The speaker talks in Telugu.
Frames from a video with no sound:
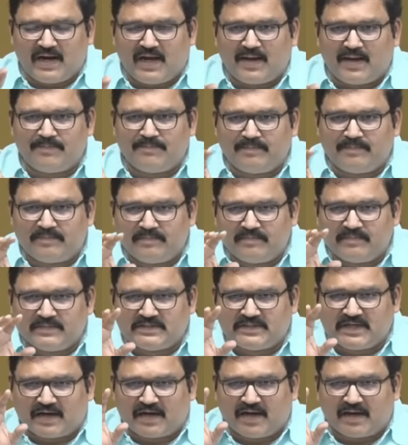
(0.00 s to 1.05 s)
ఇవాళ
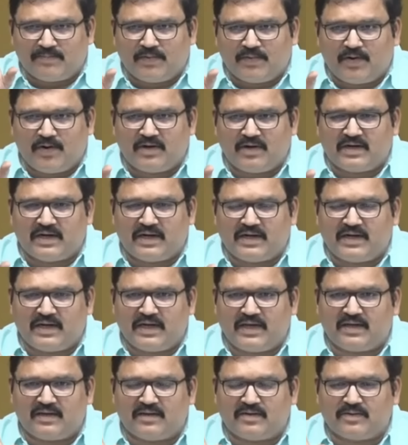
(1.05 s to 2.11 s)
జగన్మోహన్
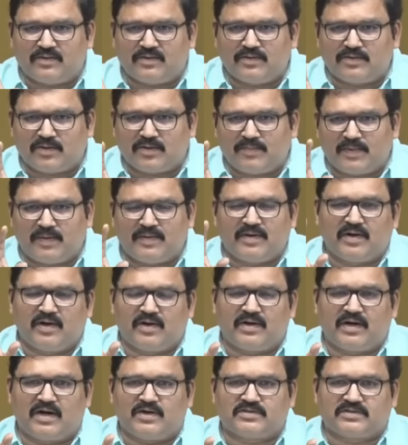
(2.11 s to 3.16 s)
రెడ్డి
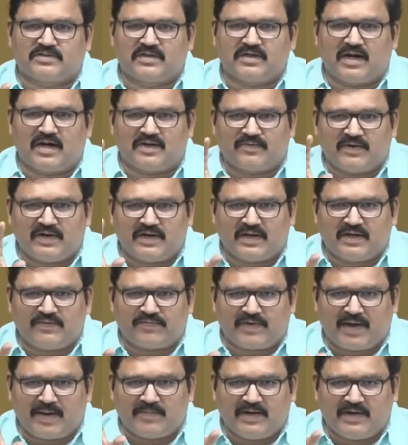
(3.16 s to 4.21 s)
కుటుంబంలో
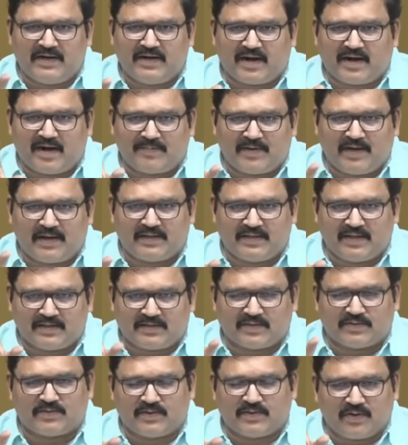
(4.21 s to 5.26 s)
నడుస్తున్నటువంటి ఈ ఫ్యామిలీ డ్రామా
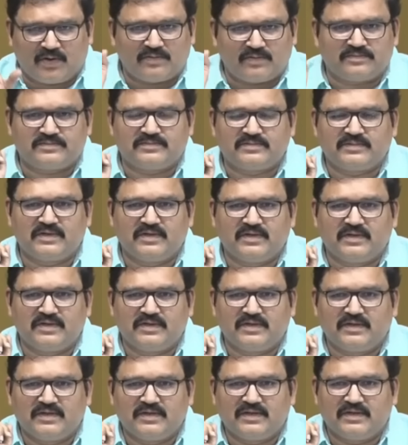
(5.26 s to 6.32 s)
ఏదైతే ఉందో
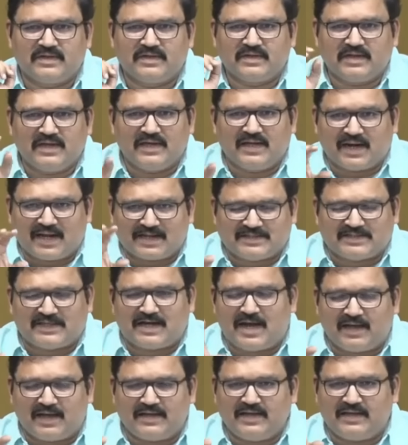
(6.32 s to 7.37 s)
ఈ
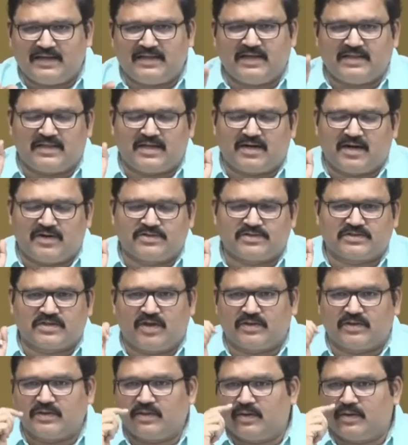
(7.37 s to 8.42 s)
రచ్చ ఏదైతే
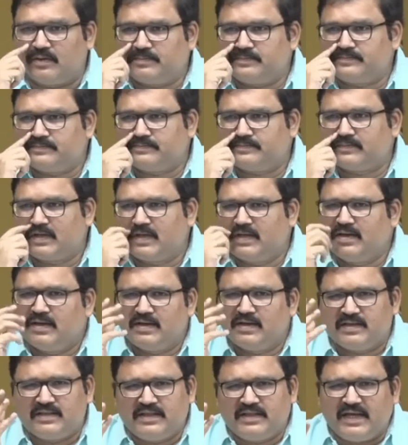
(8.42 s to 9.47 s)
నడుస్తూ ఉందో
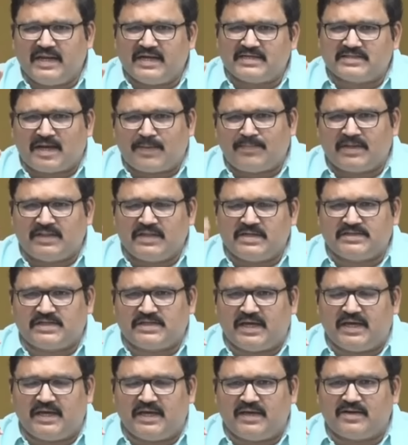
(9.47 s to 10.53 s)
దీనికి
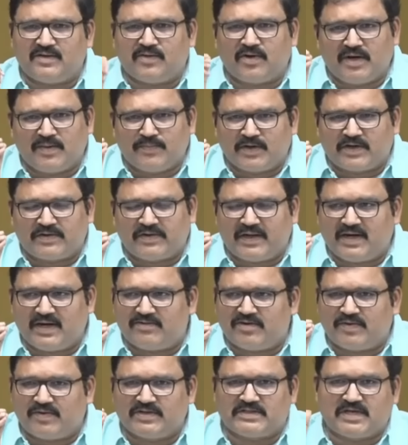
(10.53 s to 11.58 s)
సంబంధించి కొన్ని
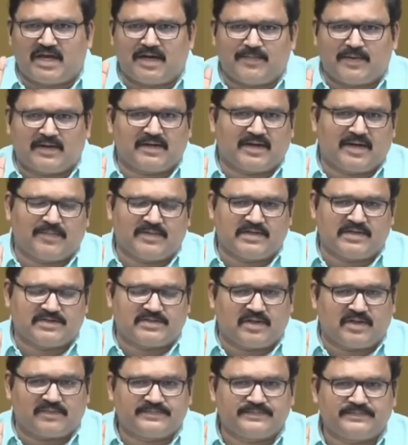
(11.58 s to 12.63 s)
ముఖ్యమైనటువంటి విషయాలు మనం
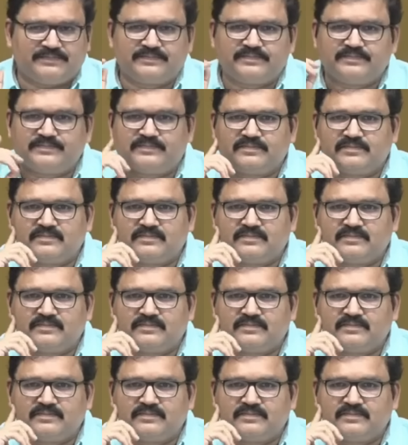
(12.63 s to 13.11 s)
గమనించుదాం